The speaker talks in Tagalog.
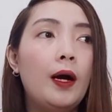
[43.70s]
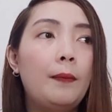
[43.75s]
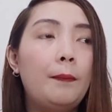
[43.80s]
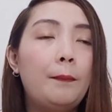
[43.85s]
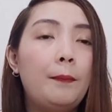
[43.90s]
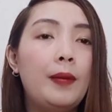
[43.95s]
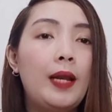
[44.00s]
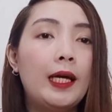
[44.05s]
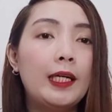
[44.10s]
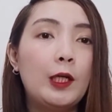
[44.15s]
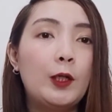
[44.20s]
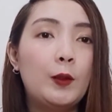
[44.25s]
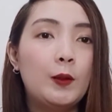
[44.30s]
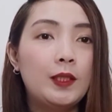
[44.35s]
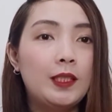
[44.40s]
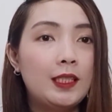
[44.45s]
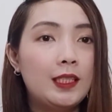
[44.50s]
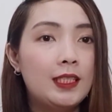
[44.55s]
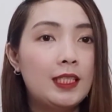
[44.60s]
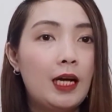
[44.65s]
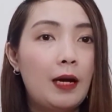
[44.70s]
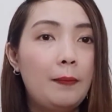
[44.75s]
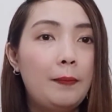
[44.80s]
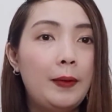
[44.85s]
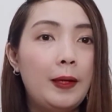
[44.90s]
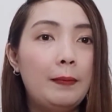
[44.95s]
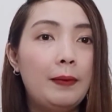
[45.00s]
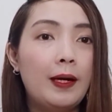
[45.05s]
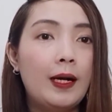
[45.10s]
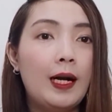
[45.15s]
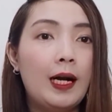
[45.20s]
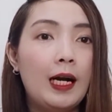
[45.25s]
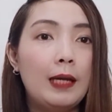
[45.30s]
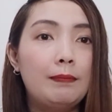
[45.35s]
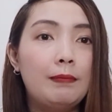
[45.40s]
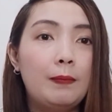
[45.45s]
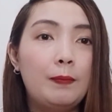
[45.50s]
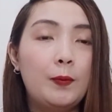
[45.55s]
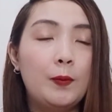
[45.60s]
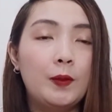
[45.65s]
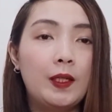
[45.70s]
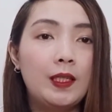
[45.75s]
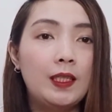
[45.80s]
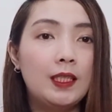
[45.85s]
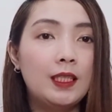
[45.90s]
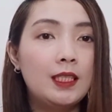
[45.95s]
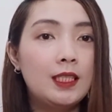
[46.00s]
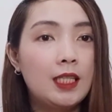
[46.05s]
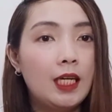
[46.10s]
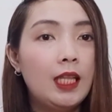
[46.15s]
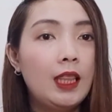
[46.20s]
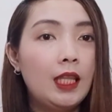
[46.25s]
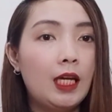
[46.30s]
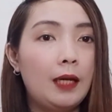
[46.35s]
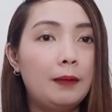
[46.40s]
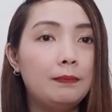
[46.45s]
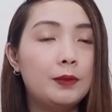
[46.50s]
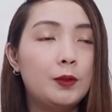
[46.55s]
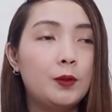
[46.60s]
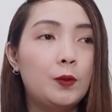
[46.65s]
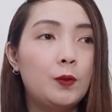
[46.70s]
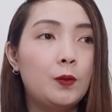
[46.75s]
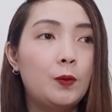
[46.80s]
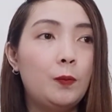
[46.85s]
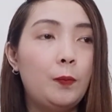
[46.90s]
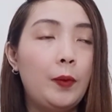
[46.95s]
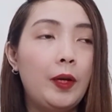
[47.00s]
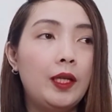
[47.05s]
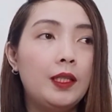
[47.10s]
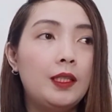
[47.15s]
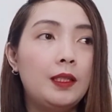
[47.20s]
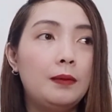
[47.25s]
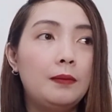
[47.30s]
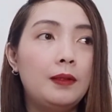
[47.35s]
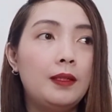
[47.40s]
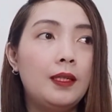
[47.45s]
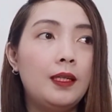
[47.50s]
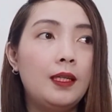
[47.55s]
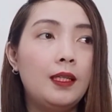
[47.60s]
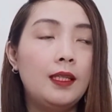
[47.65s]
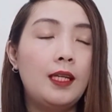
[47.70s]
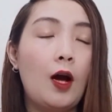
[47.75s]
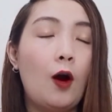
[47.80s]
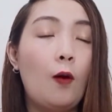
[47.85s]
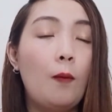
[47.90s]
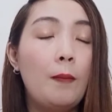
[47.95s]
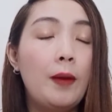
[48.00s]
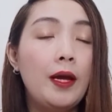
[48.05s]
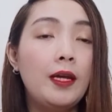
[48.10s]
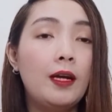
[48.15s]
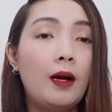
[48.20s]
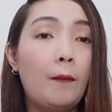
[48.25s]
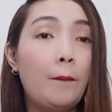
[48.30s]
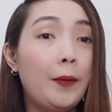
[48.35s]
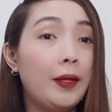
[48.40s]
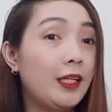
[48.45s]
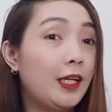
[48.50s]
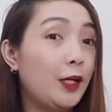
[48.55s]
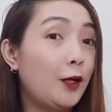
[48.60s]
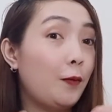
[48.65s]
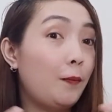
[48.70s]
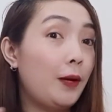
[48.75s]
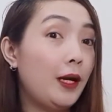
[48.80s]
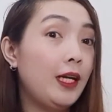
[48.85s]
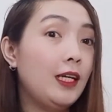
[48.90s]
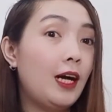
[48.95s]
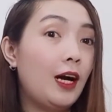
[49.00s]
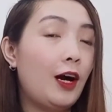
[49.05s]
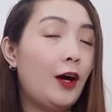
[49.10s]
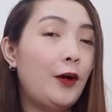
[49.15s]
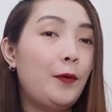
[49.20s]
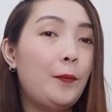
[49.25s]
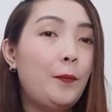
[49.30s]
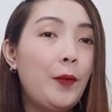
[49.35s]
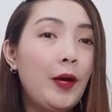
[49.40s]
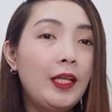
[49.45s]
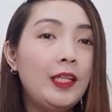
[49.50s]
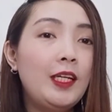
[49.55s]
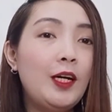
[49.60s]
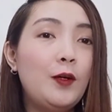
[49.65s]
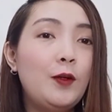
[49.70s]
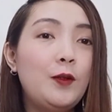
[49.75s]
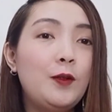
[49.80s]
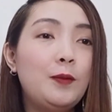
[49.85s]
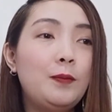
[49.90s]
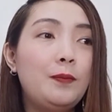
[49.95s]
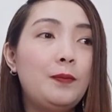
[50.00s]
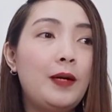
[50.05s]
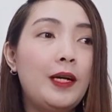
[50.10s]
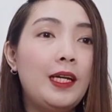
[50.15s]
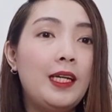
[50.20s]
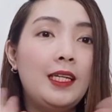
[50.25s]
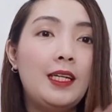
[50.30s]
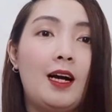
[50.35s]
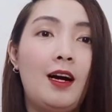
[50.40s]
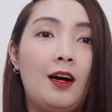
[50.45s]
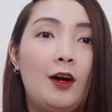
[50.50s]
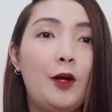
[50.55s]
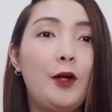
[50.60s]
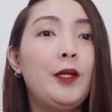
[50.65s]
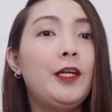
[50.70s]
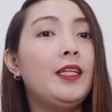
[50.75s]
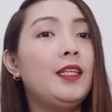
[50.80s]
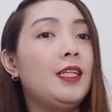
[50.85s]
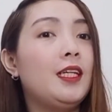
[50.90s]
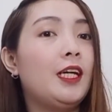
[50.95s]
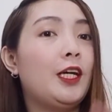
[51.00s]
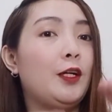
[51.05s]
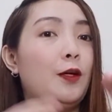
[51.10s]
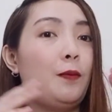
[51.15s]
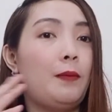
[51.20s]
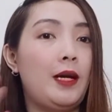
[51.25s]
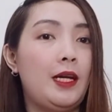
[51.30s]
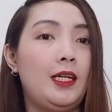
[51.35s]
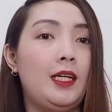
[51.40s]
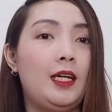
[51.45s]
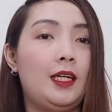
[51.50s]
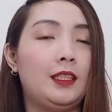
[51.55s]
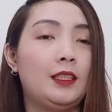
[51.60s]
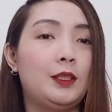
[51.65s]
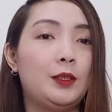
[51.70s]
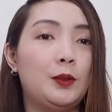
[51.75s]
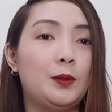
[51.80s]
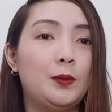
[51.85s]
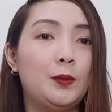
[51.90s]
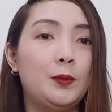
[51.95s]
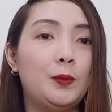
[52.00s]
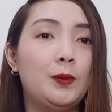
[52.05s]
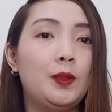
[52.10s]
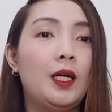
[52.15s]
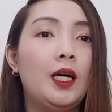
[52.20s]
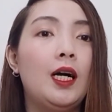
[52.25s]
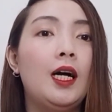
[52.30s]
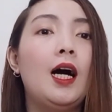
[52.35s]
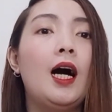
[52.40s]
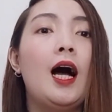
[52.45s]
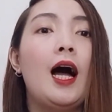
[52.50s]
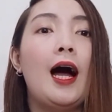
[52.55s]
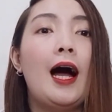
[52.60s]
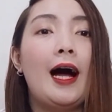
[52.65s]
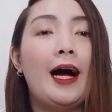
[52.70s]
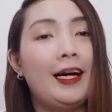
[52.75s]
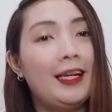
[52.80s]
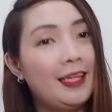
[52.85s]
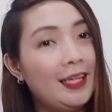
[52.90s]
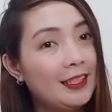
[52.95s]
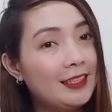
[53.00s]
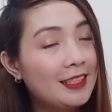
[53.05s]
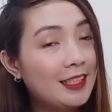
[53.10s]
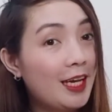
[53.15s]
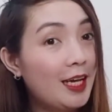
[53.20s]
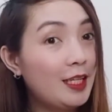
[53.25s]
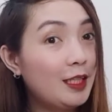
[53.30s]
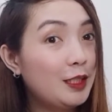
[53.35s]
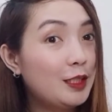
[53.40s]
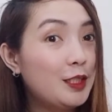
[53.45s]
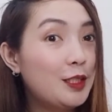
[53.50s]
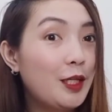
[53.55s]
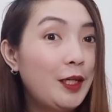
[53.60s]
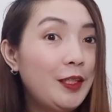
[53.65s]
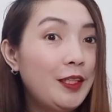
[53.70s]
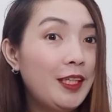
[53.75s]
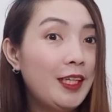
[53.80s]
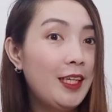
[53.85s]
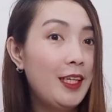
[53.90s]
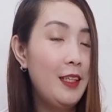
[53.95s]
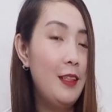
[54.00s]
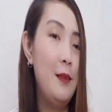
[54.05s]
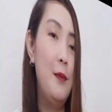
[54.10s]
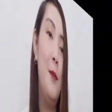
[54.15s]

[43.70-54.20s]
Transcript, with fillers: lagi kong sinasabi, magkakaiba po tayo ng skin type. So, kung pwedeng hindi ako mahiyang, pwede kayong mahiyang, or pwede akong mahiyang, or hindi kayong mahiyang. So, let's get started!